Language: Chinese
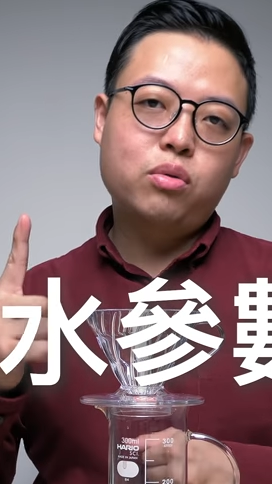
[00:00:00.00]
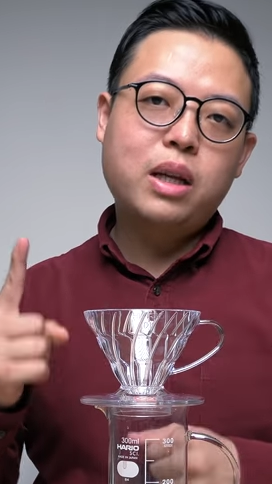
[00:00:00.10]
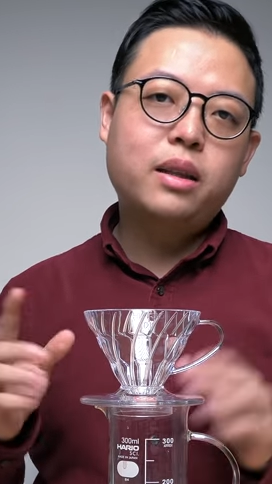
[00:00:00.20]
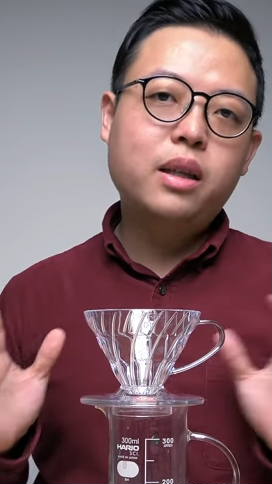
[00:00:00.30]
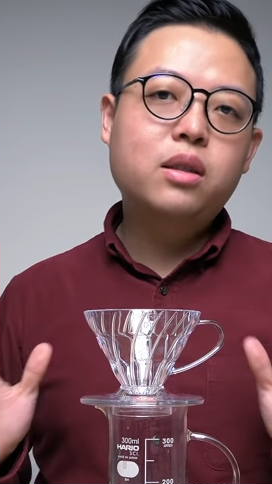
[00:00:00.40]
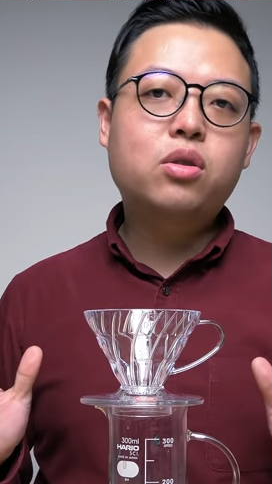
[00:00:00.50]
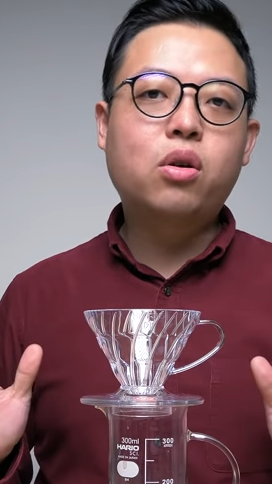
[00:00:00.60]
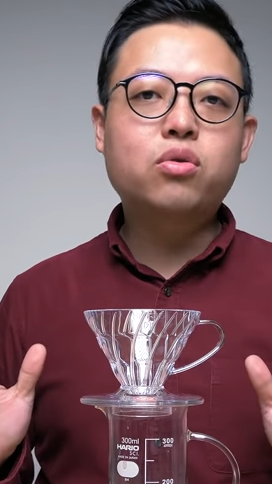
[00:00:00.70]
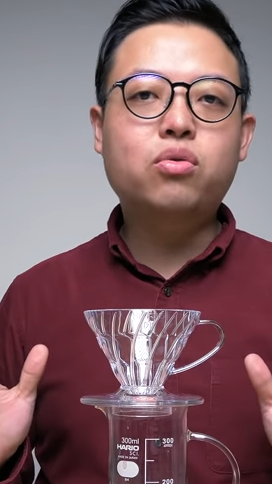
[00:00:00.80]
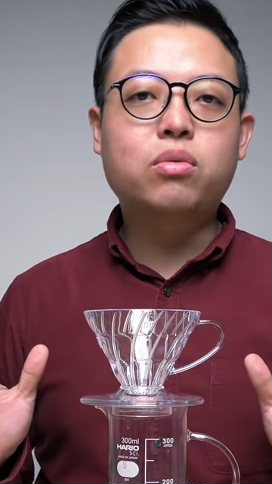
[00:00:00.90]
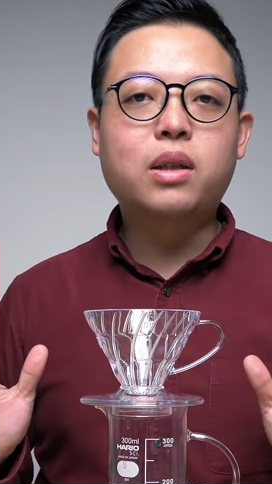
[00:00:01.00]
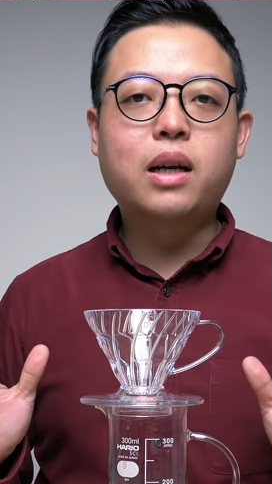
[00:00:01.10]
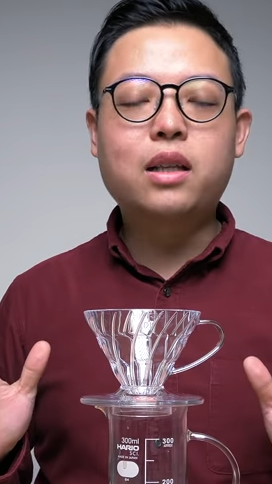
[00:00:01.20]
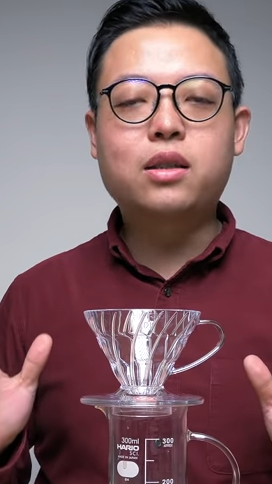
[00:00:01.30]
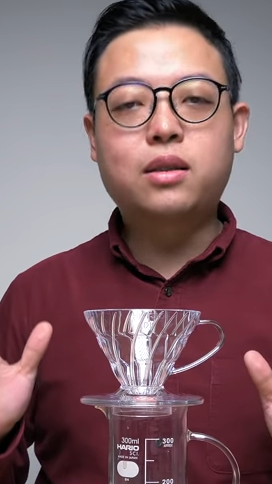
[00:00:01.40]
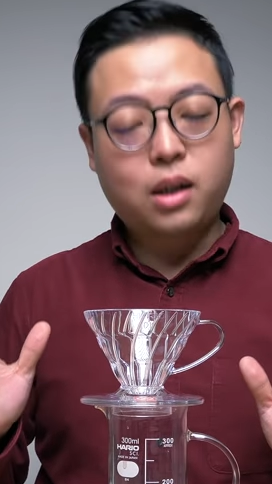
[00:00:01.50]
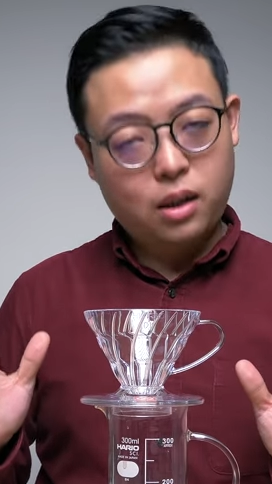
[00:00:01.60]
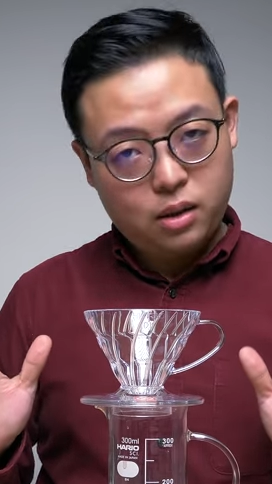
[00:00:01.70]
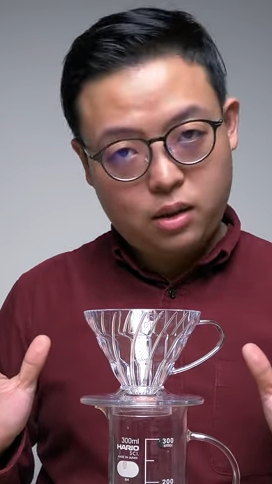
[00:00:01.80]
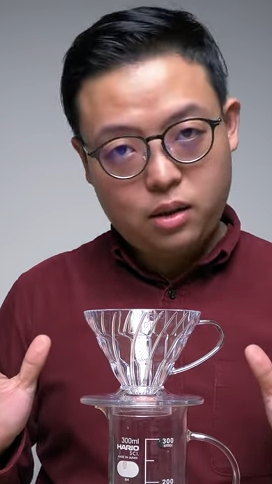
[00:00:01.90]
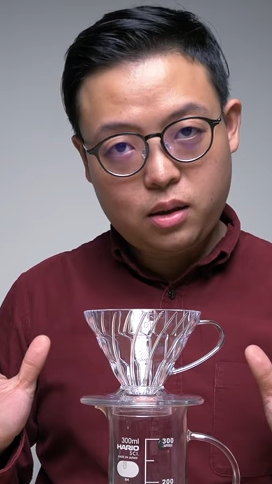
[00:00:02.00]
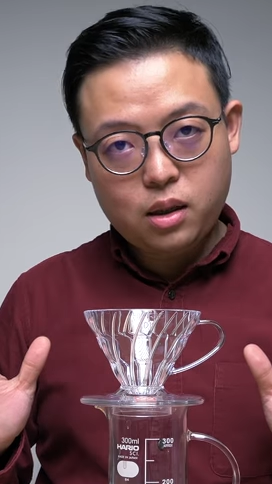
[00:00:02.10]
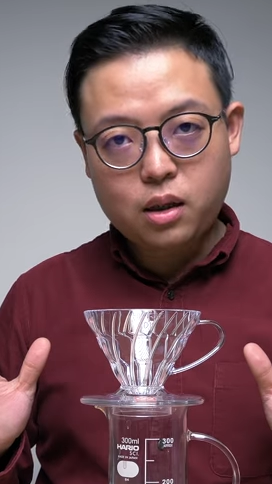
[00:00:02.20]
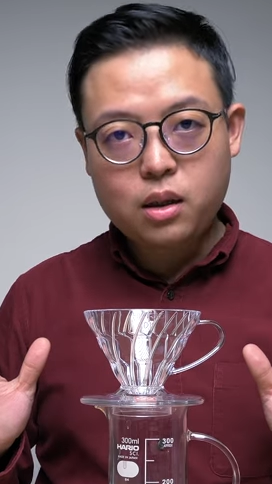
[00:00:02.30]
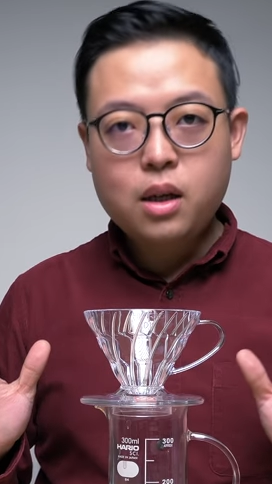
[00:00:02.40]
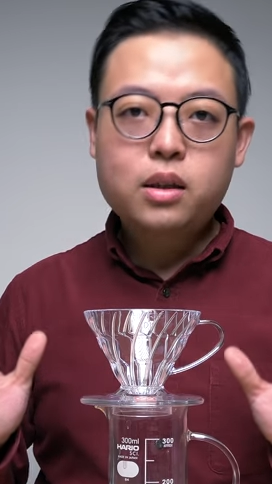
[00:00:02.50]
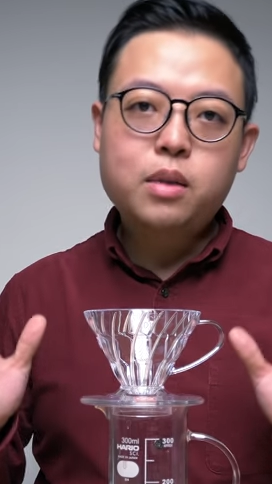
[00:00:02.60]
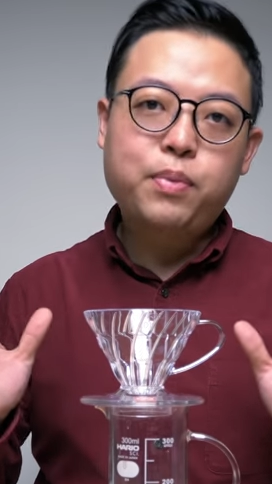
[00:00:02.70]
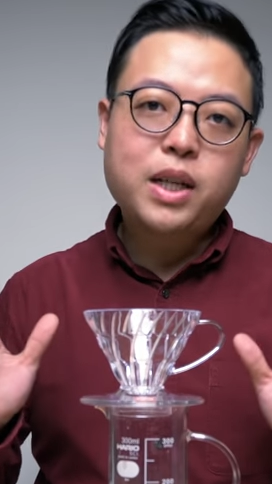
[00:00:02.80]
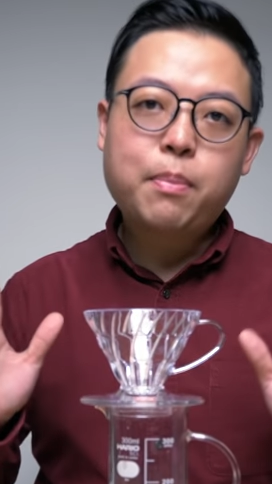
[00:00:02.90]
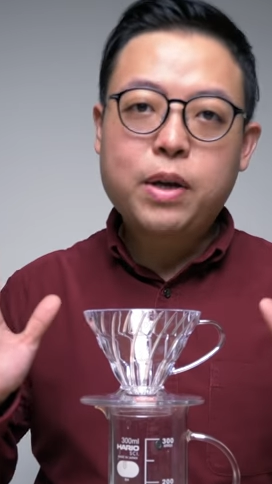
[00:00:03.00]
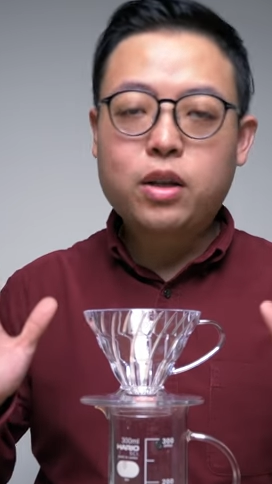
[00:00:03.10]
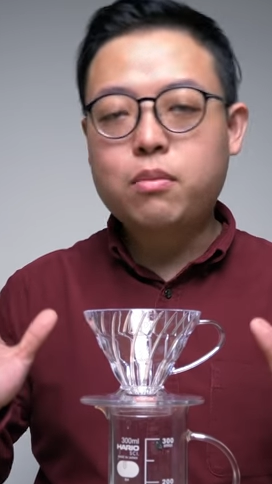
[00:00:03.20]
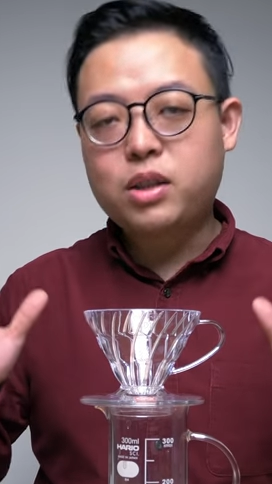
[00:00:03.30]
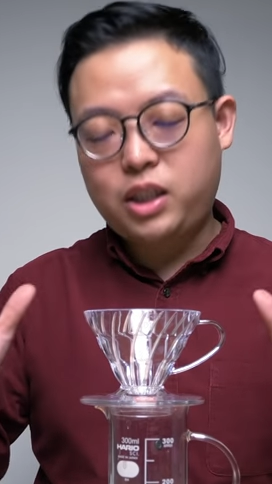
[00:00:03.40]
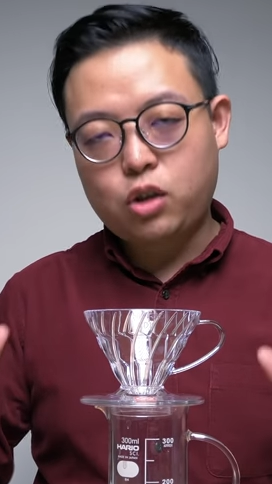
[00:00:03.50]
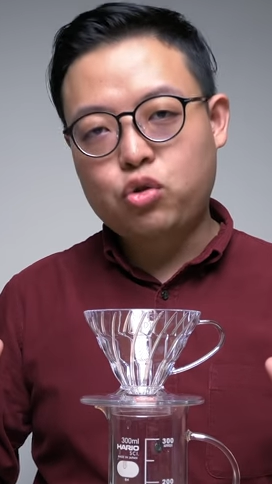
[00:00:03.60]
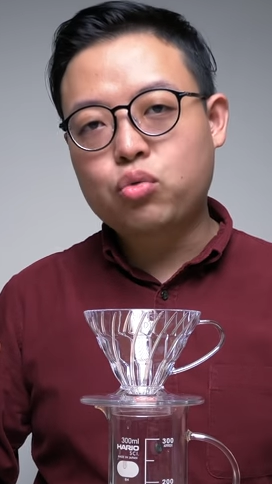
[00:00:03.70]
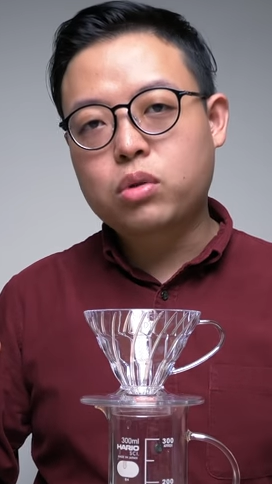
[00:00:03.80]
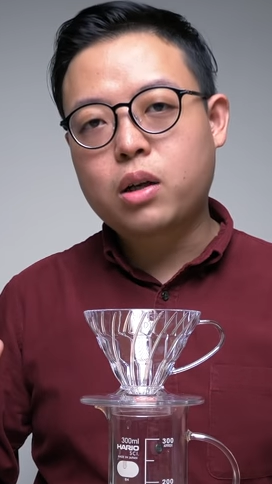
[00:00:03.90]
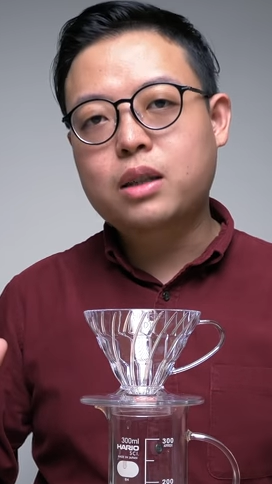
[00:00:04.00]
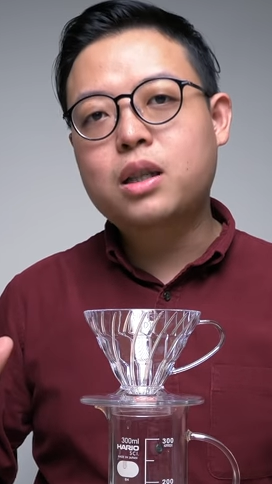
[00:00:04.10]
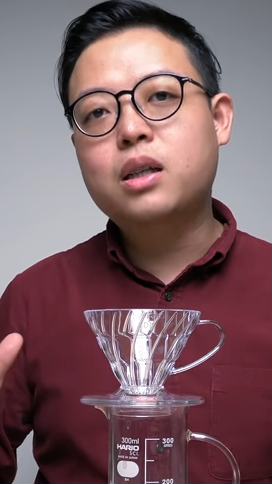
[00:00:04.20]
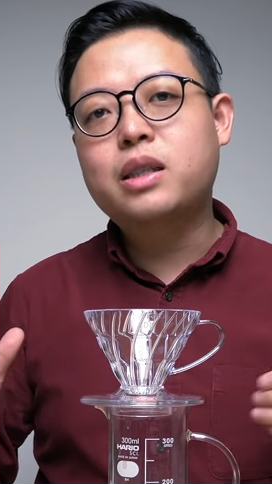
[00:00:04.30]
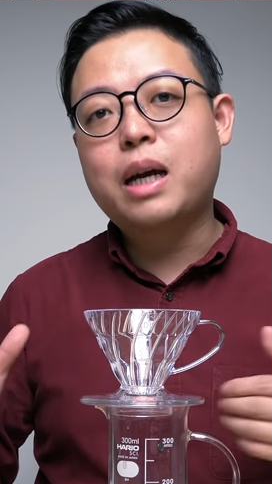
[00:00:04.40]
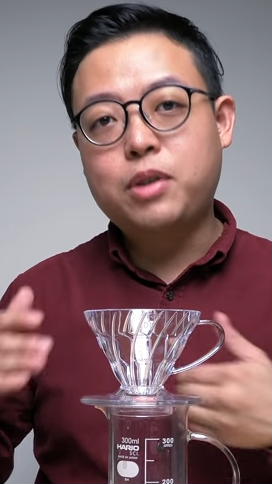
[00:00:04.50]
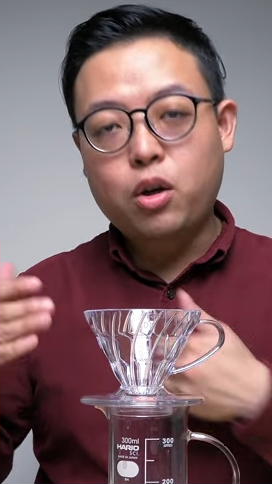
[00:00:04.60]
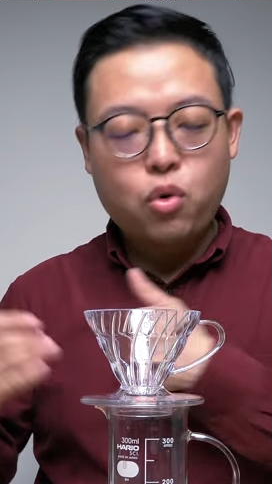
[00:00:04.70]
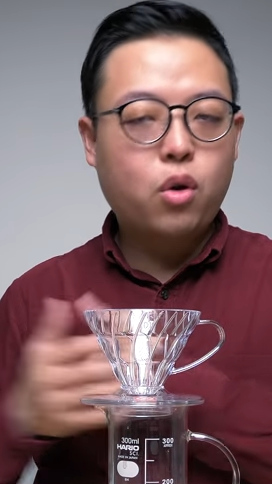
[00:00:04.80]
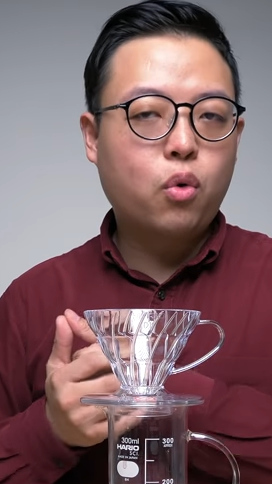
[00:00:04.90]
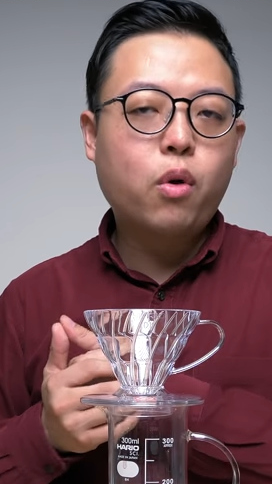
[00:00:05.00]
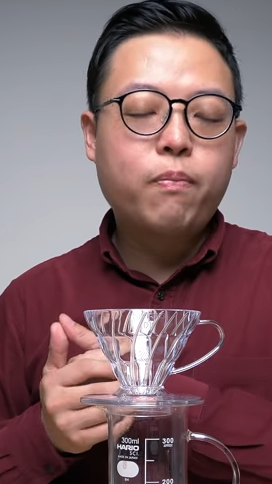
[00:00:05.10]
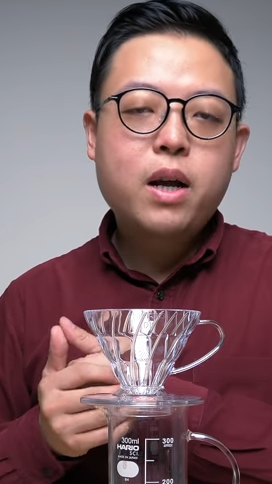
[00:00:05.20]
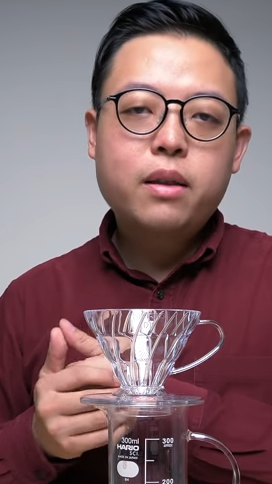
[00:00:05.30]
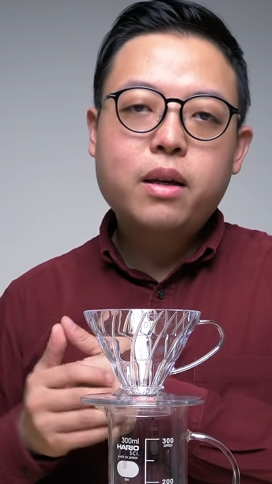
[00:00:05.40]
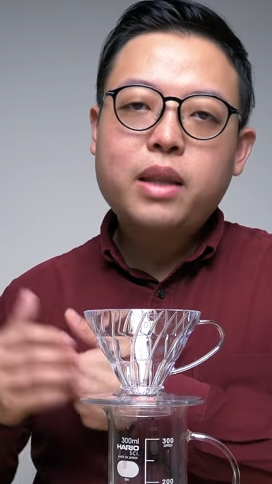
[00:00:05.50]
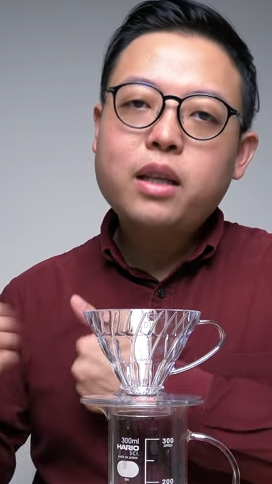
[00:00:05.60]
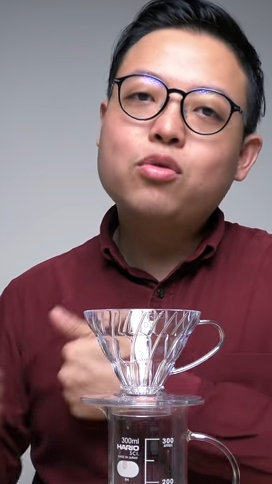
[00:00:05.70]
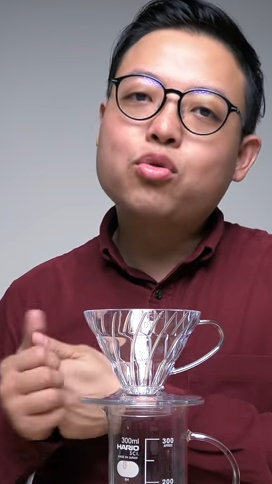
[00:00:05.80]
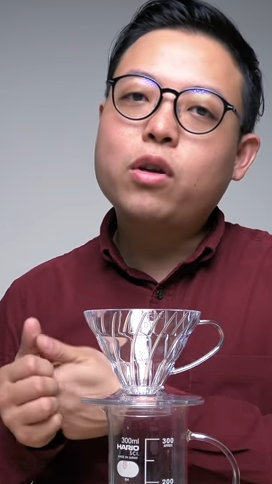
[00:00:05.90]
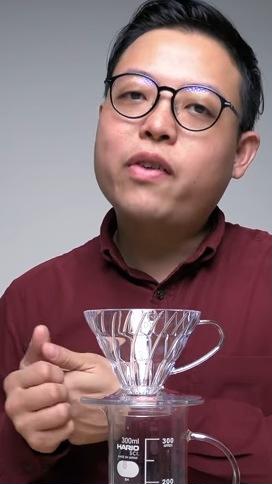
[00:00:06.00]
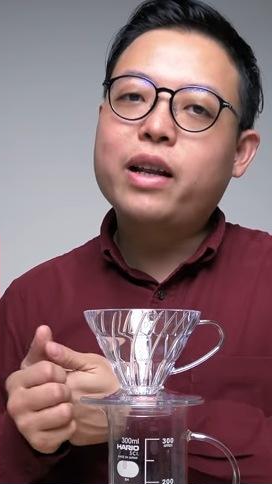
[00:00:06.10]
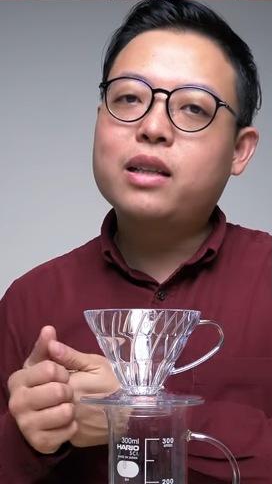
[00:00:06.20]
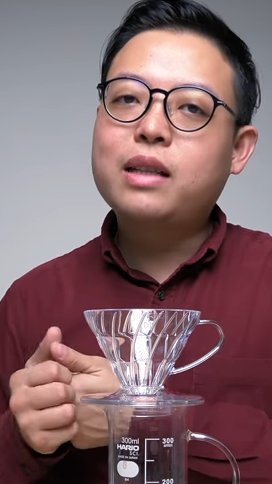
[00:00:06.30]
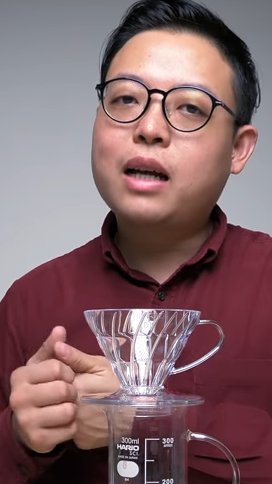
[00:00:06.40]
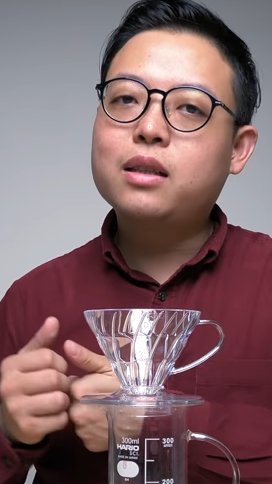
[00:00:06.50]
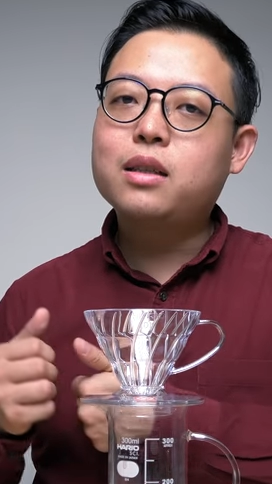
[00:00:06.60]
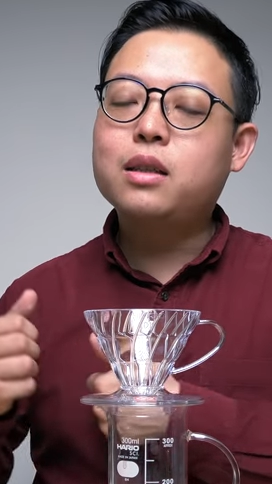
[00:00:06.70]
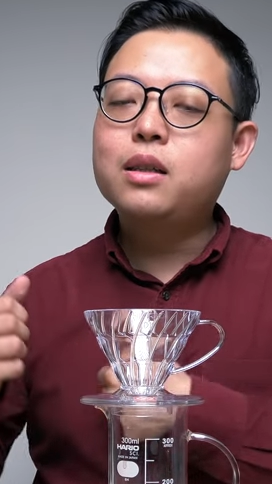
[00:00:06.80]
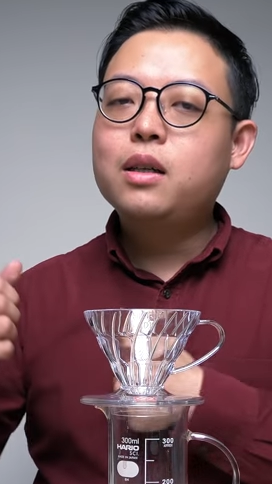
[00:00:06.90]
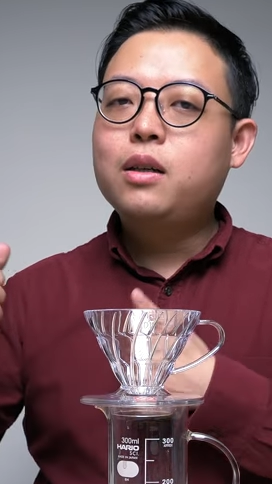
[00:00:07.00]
那第一次充足呢，它的层次呢是比较没有那么显著的，它是喝起来比较圆润。但单点注水法它的